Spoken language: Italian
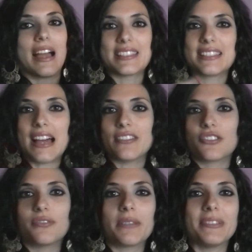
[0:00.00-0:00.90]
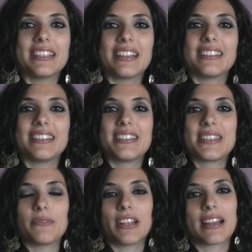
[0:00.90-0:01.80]
slanciano veramente
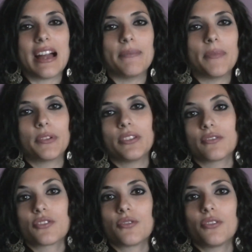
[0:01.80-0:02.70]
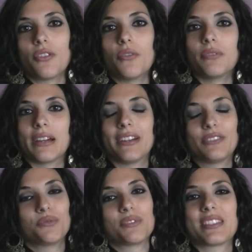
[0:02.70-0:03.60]
tantissimo la gamba poi io non sono una
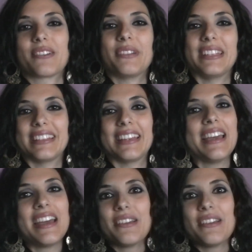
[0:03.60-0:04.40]
batussa quindi